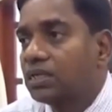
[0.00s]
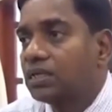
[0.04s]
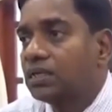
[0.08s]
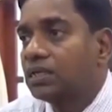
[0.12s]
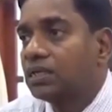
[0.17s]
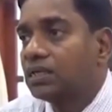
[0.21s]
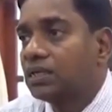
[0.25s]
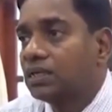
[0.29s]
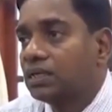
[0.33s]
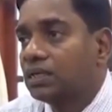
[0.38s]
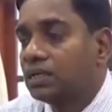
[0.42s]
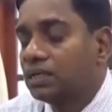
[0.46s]

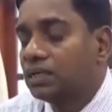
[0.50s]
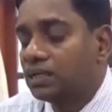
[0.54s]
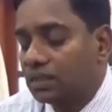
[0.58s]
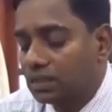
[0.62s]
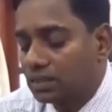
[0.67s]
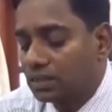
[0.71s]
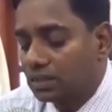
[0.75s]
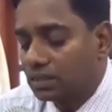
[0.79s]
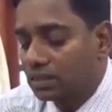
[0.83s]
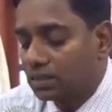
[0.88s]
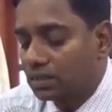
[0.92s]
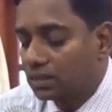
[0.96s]
தண்டிக்கப்பட
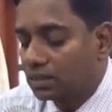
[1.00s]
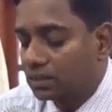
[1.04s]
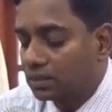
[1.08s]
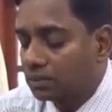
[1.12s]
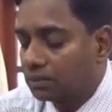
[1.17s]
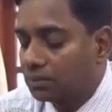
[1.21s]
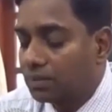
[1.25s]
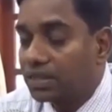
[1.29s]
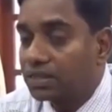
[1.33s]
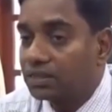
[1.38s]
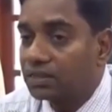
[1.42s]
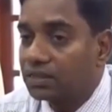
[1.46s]
வேண்டும்
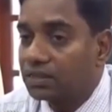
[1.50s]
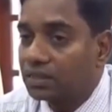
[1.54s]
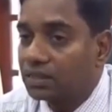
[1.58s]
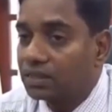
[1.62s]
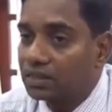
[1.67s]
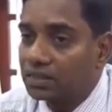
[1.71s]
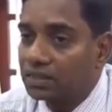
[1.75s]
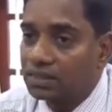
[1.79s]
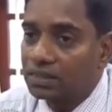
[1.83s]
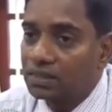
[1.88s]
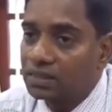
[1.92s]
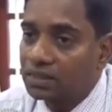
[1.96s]
போர்
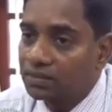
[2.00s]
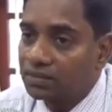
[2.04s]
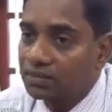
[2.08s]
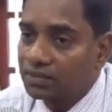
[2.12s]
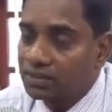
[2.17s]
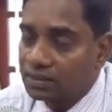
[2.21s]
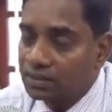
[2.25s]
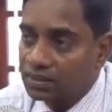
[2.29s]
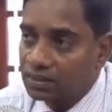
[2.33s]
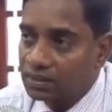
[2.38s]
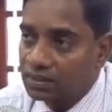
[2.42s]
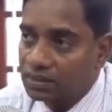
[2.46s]
தவிர்க்கப்பட
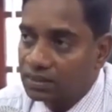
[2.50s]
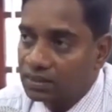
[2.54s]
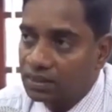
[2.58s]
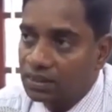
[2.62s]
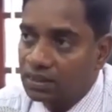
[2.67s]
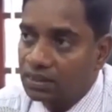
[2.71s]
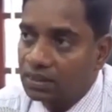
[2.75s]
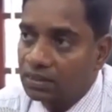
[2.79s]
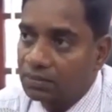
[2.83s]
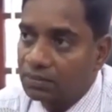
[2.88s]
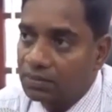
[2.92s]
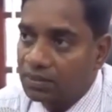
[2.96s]
வேண்டும் எமக்கு
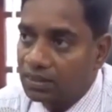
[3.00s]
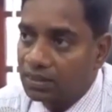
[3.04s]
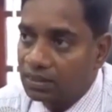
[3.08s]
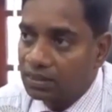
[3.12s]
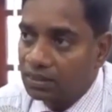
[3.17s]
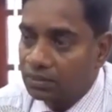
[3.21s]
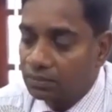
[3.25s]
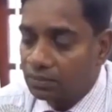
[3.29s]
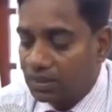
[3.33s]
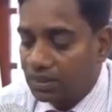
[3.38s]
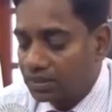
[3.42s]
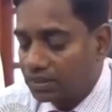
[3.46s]

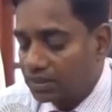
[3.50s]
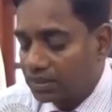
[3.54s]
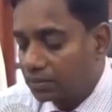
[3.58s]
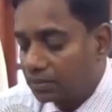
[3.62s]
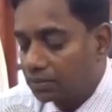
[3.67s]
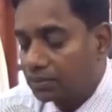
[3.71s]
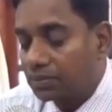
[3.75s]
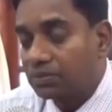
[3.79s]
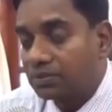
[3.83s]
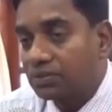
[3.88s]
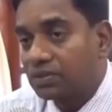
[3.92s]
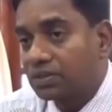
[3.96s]
சமாதானம் இவ்வளவு
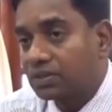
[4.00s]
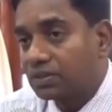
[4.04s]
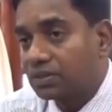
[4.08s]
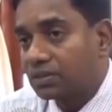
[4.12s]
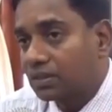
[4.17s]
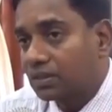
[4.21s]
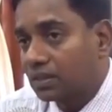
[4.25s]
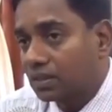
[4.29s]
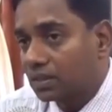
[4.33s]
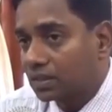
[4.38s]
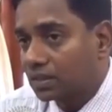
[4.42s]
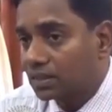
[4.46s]
முக்கியம் என்பதை
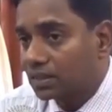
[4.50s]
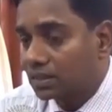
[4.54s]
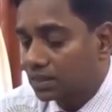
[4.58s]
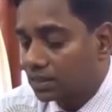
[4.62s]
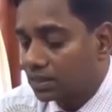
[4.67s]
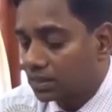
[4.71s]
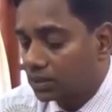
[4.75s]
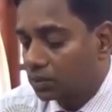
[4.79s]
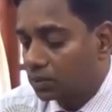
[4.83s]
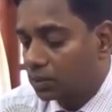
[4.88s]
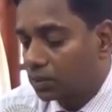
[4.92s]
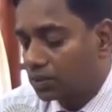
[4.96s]
இந்த
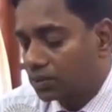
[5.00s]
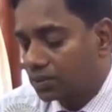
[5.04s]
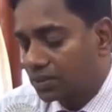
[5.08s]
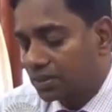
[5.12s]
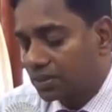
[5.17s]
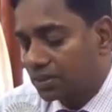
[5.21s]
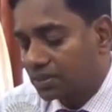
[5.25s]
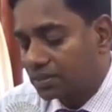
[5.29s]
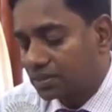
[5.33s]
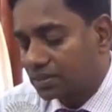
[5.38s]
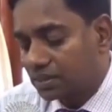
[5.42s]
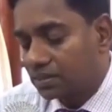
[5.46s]
சம்பவம்
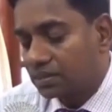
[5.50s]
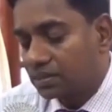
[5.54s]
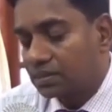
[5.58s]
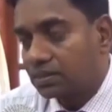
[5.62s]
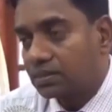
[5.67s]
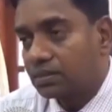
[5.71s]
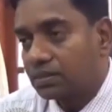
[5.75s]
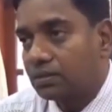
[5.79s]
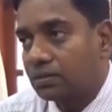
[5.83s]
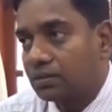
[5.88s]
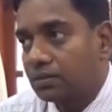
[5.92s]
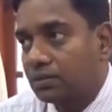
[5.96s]

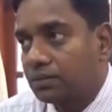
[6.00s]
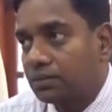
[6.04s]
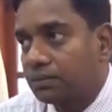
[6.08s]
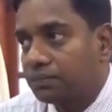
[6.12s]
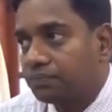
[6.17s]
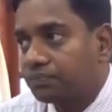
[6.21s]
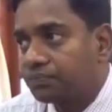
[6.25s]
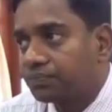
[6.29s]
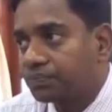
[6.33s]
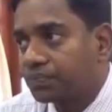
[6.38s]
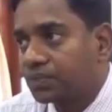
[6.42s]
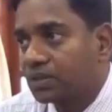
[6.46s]
தெளிவுபடுத்துகிறது
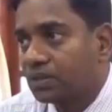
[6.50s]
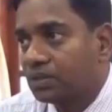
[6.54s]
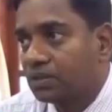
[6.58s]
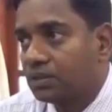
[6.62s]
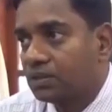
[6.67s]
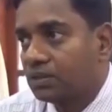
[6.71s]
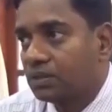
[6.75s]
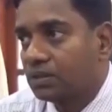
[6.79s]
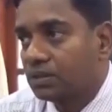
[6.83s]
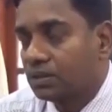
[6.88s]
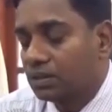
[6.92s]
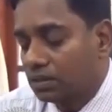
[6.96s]
வைத்திய
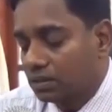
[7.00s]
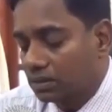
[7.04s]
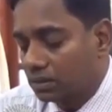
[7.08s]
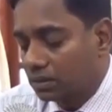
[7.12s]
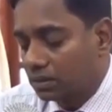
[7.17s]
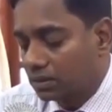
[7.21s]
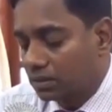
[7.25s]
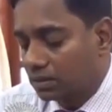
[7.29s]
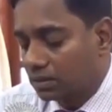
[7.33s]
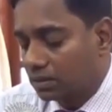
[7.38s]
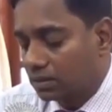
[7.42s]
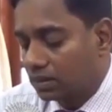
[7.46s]
சேவை
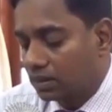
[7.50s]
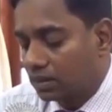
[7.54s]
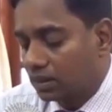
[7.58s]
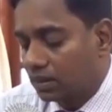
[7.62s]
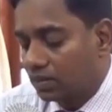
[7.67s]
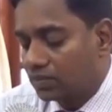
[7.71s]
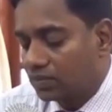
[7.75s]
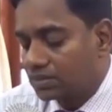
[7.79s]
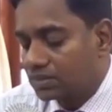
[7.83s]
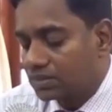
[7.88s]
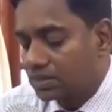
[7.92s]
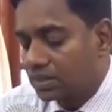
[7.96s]
புனிதமானது
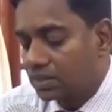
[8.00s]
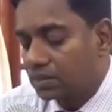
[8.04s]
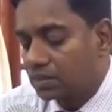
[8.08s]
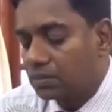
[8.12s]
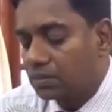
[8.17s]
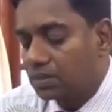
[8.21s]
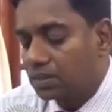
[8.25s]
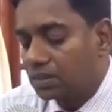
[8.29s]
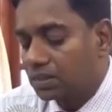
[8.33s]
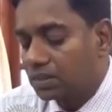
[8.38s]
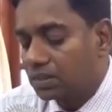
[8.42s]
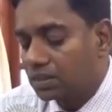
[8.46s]
எந்த
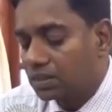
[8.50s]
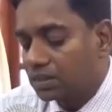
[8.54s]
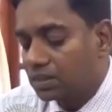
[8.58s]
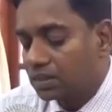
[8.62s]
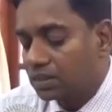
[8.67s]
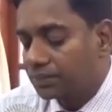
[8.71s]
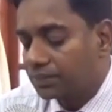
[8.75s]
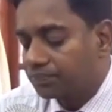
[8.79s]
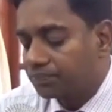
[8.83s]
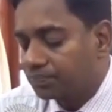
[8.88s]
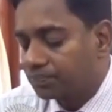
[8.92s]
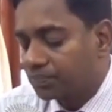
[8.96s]
அர்த்தத்திலும்
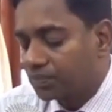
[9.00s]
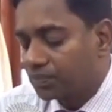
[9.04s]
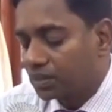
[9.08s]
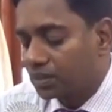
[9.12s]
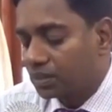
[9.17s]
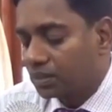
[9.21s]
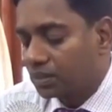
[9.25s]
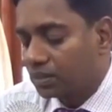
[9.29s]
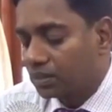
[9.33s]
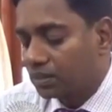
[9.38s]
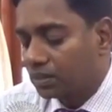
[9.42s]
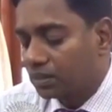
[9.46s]
இந்த
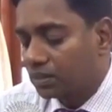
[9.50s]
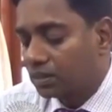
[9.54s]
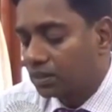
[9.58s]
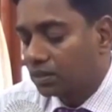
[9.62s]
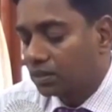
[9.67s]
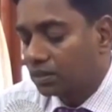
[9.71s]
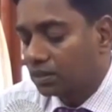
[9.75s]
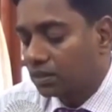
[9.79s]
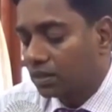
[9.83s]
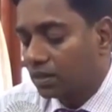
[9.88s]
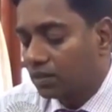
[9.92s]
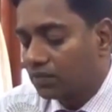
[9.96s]
உயரிய
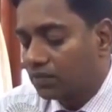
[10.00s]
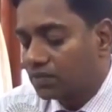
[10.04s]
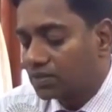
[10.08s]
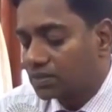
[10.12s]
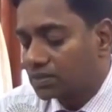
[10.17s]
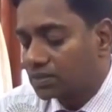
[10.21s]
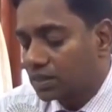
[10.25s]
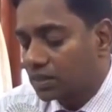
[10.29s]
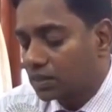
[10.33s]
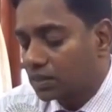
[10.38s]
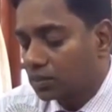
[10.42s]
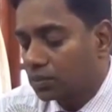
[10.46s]
பணியிலிருந்து
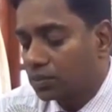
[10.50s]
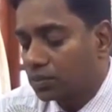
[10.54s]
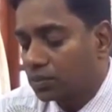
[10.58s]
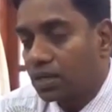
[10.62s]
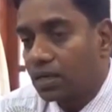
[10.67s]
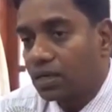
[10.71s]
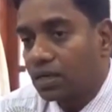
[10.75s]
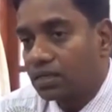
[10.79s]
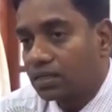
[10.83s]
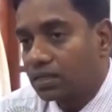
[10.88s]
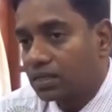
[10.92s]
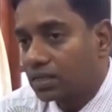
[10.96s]

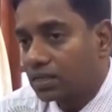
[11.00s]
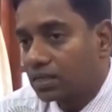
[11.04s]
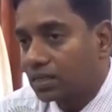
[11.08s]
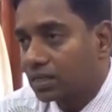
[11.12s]
விடுபடக்கூடாது